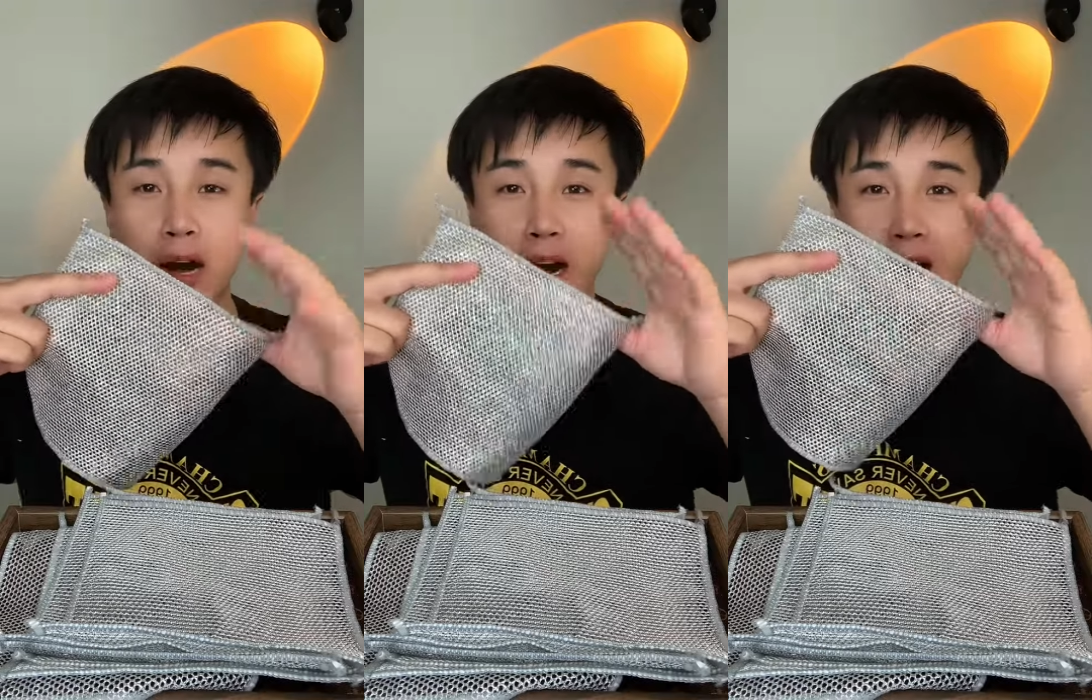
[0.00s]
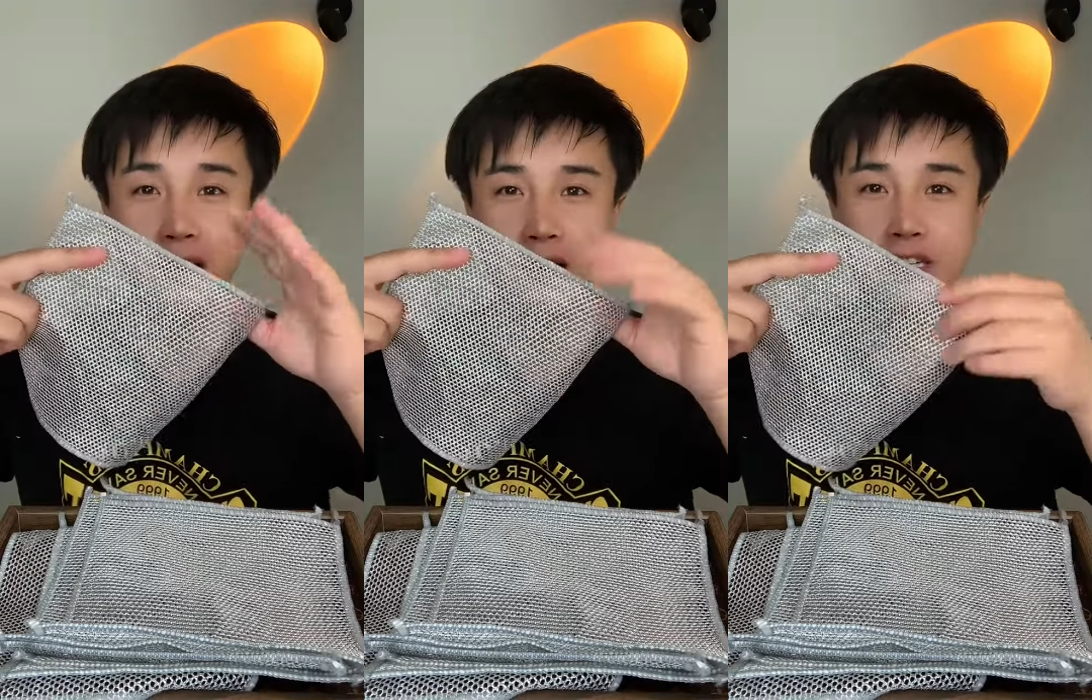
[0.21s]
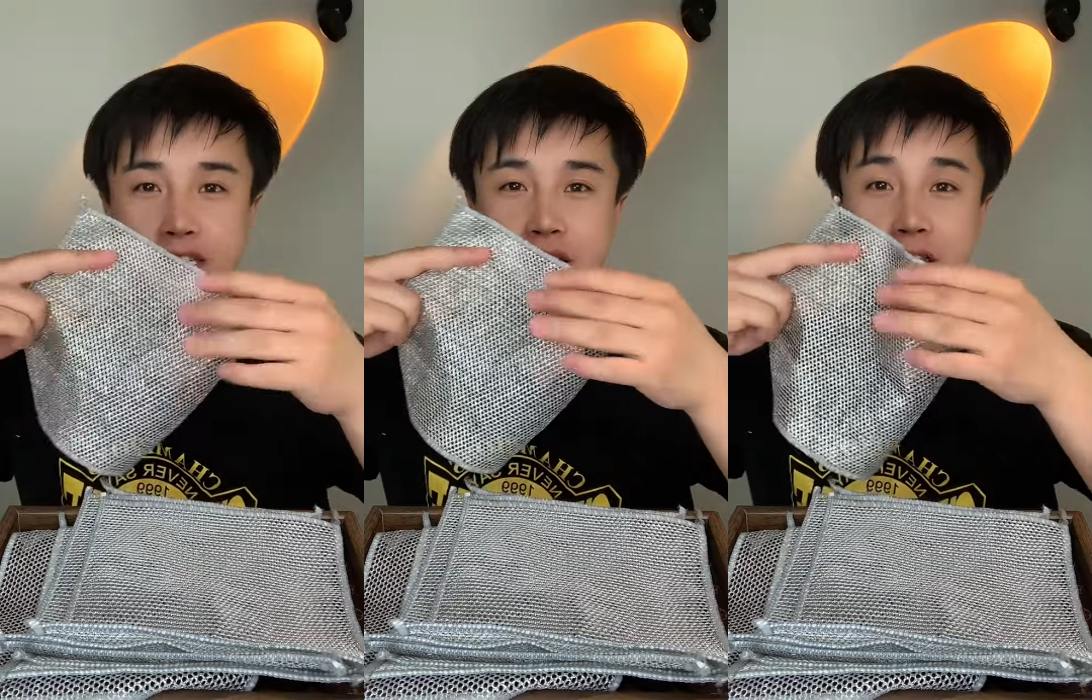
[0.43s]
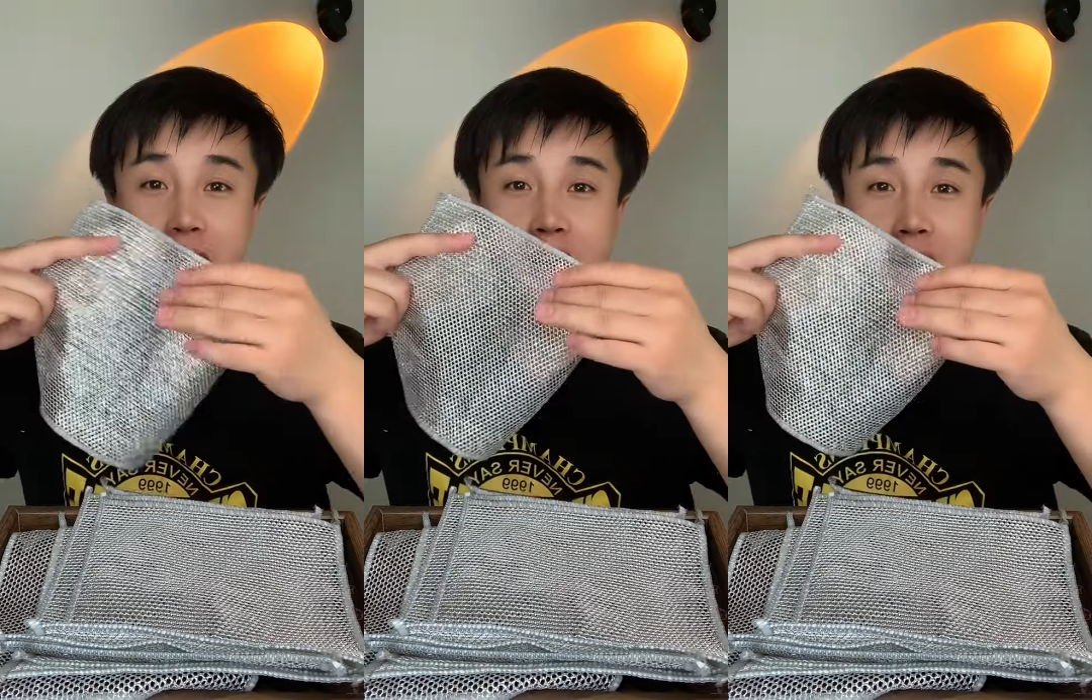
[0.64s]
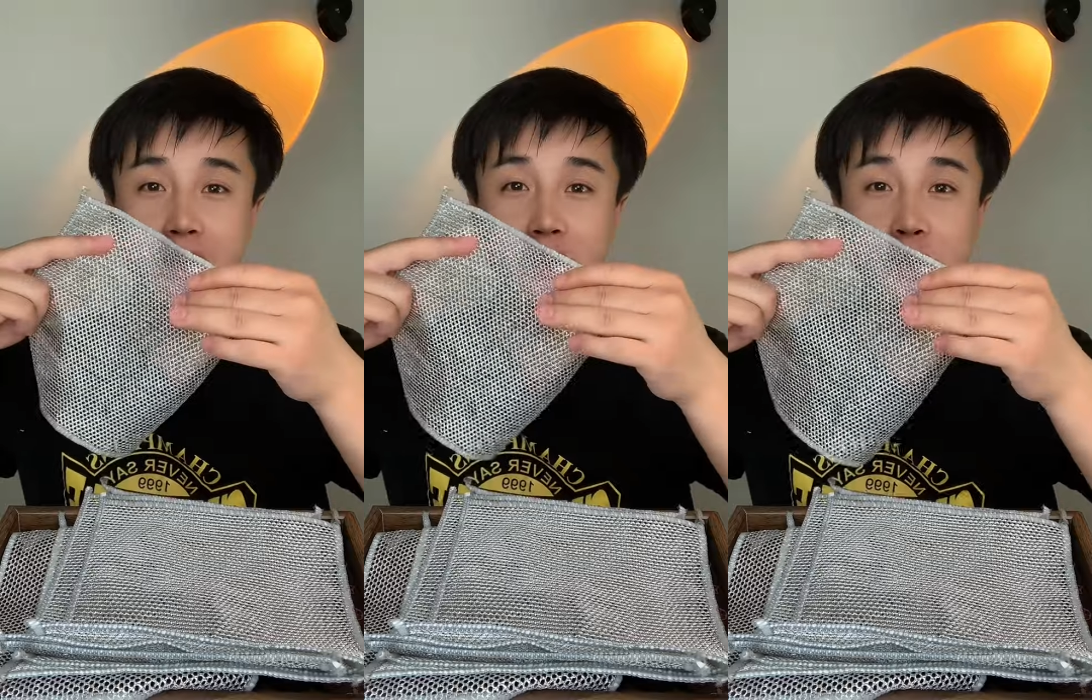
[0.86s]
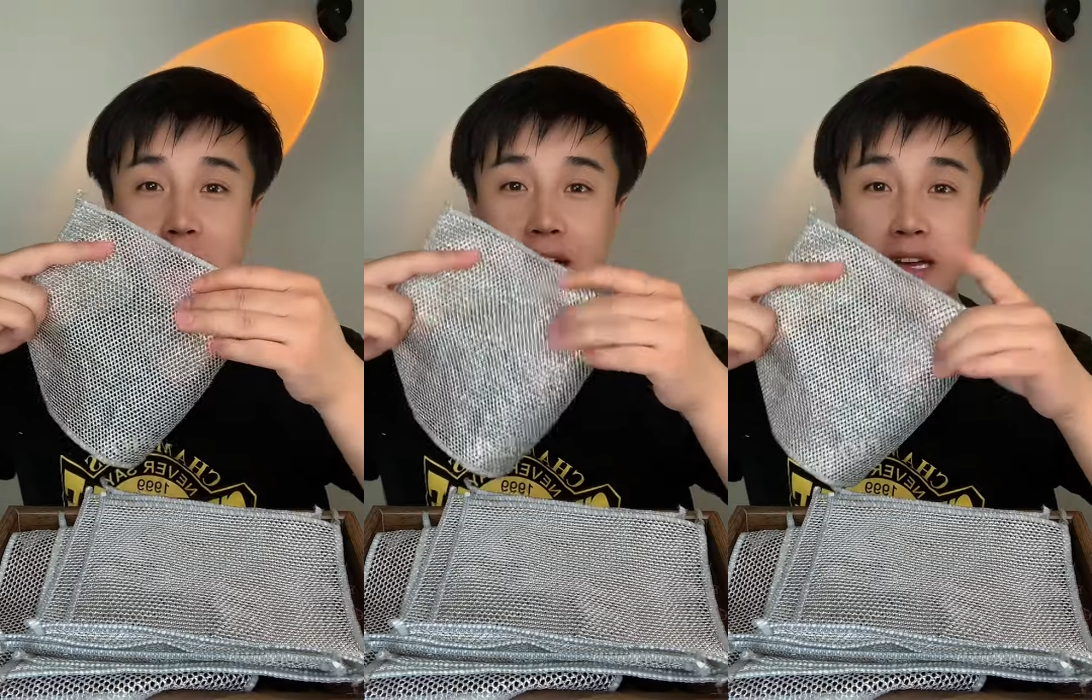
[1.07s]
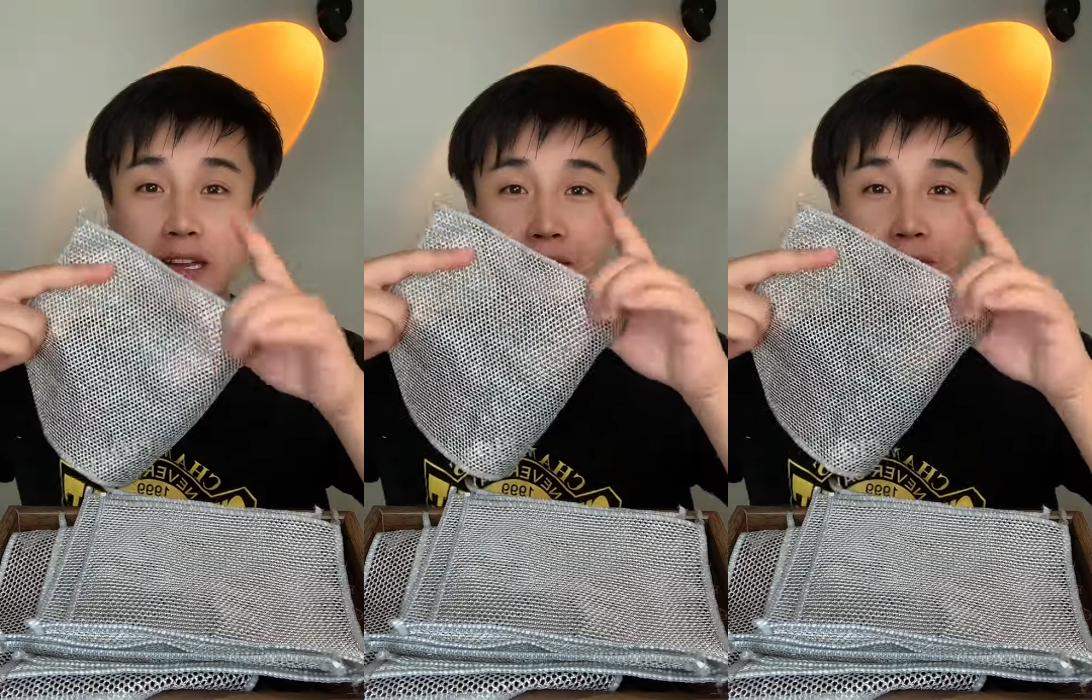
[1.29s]
啊，而且呢还有
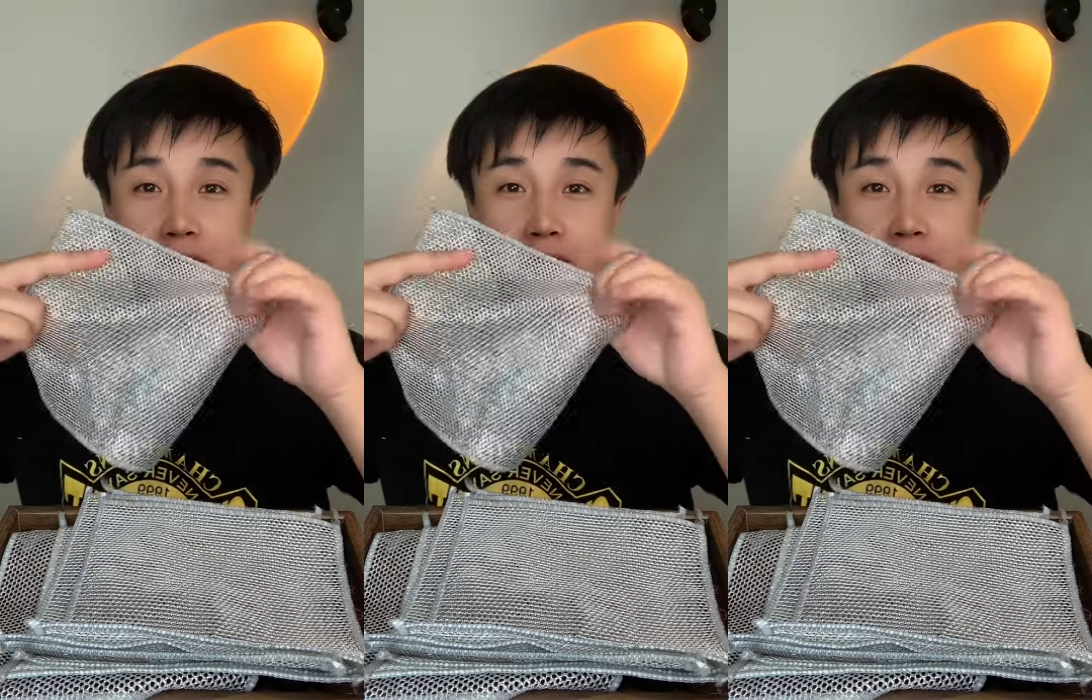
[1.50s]
划痕，